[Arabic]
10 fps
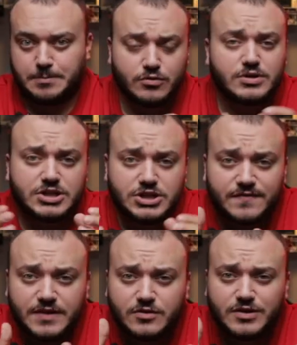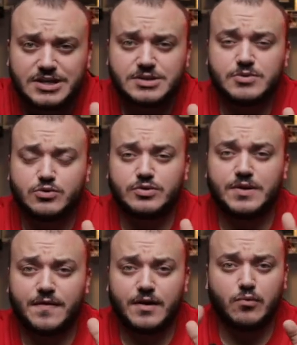واكتشفنا انه لازم يكون
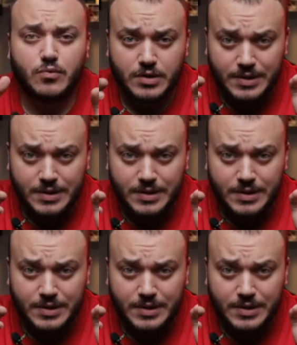الضوء